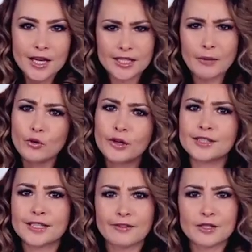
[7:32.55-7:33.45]

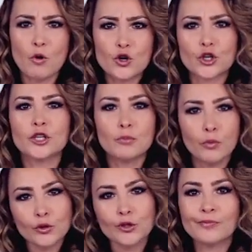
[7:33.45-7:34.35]
Запугивать я вас больше не
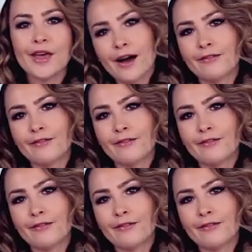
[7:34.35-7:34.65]
буду.